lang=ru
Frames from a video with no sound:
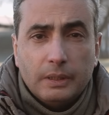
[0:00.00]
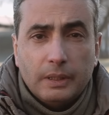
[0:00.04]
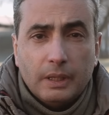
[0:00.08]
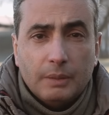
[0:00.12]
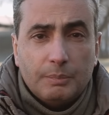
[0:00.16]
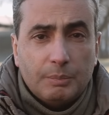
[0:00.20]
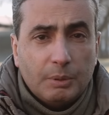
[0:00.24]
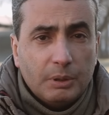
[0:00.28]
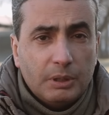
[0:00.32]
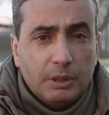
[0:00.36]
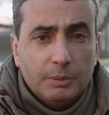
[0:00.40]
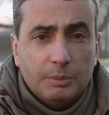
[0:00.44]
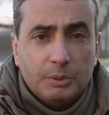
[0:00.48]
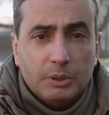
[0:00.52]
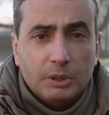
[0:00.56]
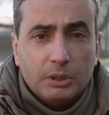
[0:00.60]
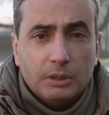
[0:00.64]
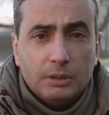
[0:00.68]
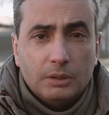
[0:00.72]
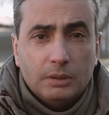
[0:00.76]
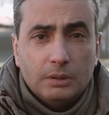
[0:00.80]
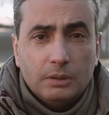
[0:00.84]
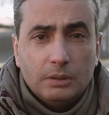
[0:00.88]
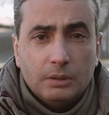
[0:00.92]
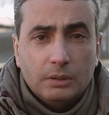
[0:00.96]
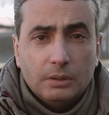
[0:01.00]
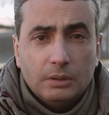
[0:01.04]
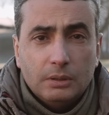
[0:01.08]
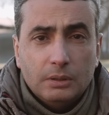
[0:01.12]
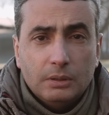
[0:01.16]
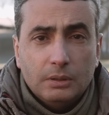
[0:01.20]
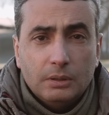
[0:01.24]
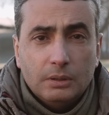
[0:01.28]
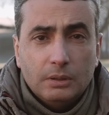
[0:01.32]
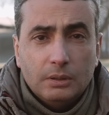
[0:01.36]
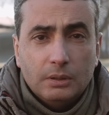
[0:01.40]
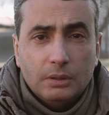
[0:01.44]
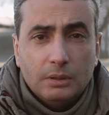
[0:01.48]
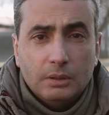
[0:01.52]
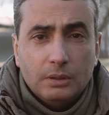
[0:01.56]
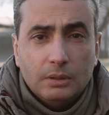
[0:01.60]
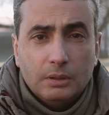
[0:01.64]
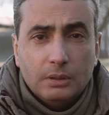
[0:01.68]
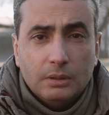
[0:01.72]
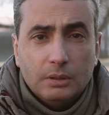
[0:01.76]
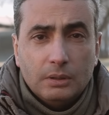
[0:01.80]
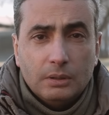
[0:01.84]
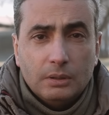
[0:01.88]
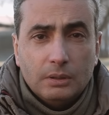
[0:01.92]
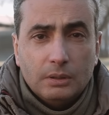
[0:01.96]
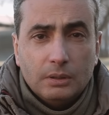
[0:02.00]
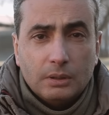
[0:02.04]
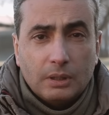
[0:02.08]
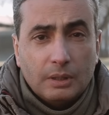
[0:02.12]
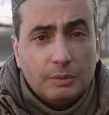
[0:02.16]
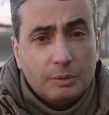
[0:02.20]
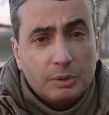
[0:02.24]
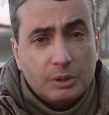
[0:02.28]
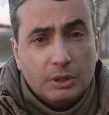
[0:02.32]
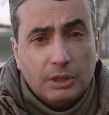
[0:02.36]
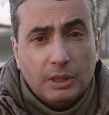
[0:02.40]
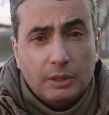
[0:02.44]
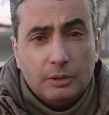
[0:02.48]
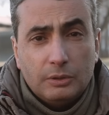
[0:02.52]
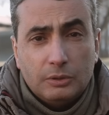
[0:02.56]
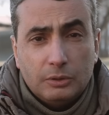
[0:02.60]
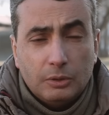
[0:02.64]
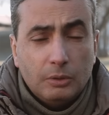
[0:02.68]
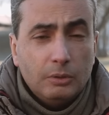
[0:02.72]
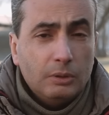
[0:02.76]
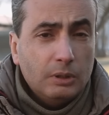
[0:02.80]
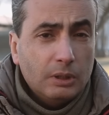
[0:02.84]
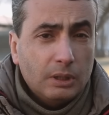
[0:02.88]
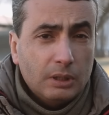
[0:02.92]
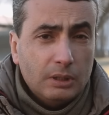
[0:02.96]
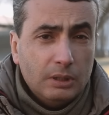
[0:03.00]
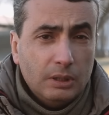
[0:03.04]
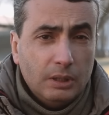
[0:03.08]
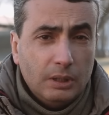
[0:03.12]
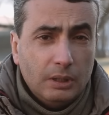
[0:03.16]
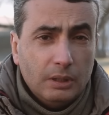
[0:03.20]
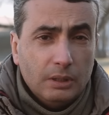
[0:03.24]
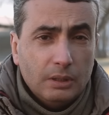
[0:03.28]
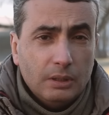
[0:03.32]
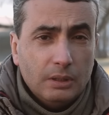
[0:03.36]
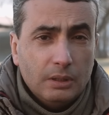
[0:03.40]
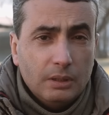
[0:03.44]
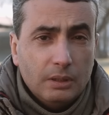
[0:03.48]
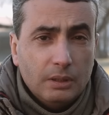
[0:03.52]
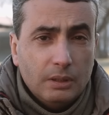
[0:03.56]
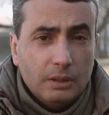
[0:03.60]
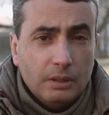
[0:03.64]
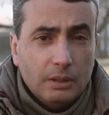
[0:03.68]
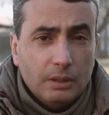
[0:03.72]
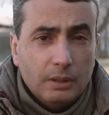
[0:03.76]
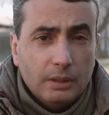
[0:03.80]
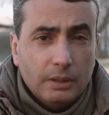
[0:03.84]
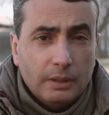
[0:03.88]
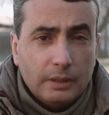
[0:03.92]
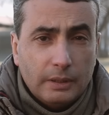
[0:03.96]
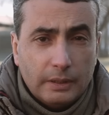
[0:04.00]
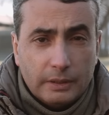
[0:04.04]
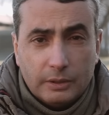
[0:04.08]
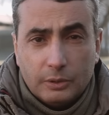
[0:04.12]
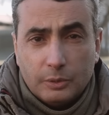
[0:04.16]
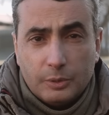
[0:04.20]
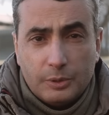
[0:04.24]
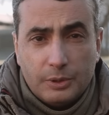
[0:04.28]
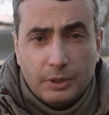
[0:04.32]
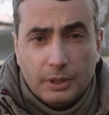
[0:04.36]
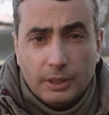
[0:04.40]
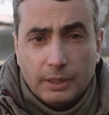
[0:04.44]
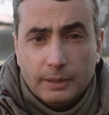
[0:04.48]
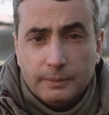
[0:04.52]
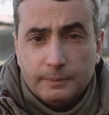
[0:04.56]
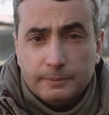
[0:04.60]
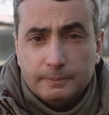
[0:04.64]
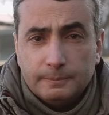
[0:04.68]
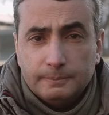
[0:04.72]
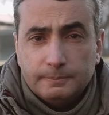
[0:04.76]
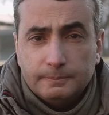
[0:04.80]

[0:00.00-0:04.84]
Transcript: и о погибших, кого знают только родные и друзья.